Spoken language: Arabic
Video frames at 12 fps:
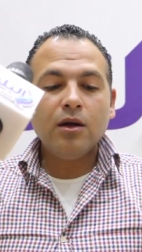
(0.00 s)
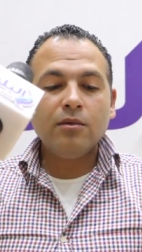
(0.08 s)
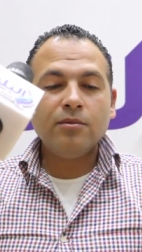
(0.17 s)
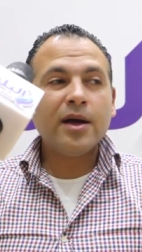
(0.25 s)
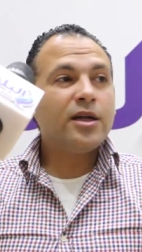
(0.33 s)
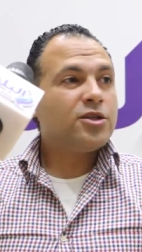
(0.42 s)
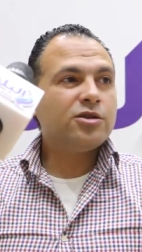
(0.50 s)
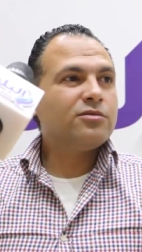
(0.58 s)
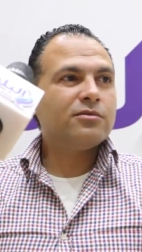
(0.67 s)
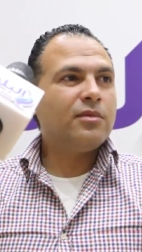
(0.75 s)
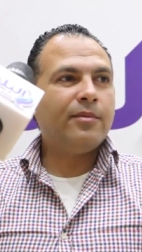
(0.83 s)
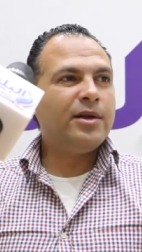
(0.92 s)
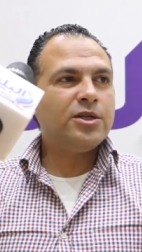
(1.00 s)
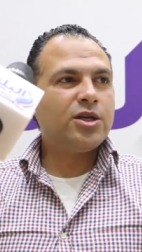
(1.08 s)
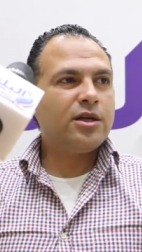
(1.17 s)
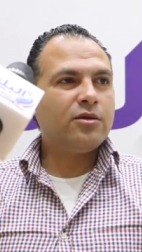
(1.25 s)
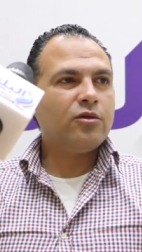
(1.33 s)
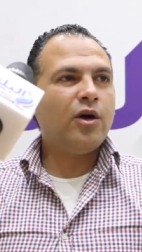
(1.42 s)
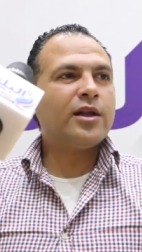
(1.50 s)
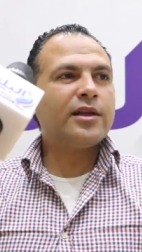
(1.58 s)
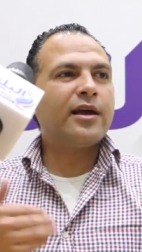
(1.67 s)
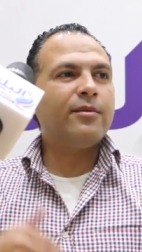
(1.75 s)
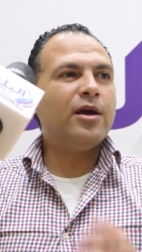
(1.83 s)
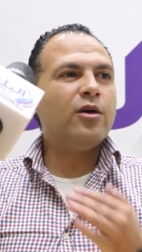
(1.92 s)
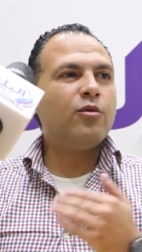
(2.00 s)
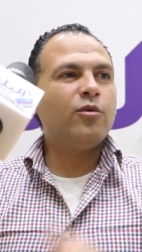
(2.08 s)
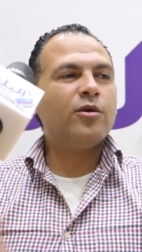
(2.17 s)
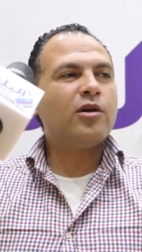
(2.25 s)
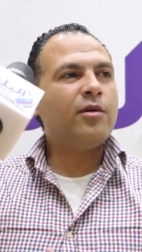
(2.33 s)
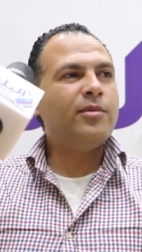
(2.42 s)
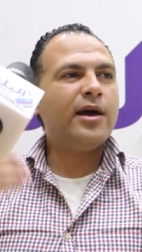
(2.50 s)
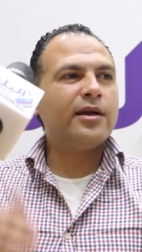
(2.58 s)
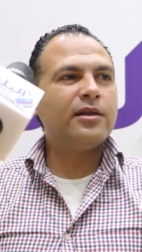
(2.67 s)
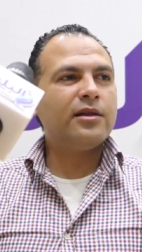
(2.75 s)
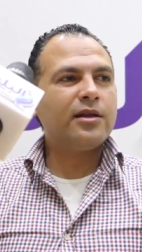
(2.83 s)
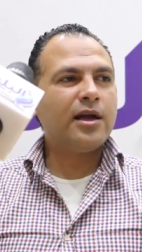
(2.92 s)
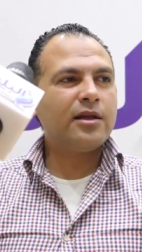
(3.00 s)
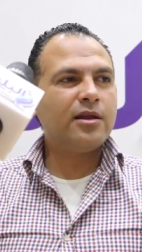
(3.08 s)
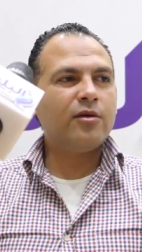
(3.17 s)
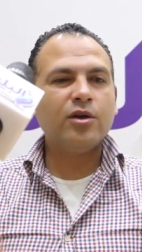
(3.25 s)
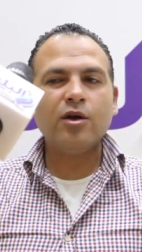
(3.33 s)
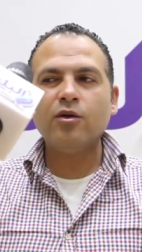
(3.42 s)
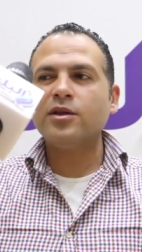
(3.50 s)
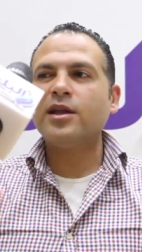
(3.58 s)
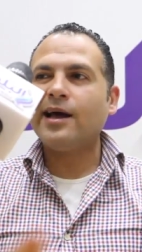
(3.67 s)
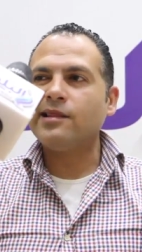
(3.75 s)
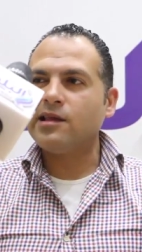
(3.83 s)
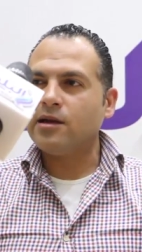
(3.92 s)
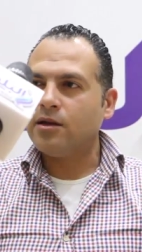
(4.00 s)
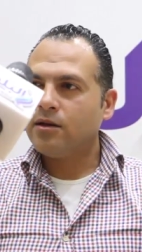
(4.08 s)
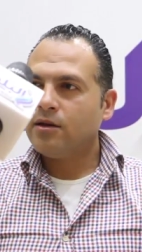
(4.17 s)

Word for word: ما خدش ما عملش كده وعرض على الجمعيه العموميه وراح باعت للاتحاد الدولي هو ده اللي عندنا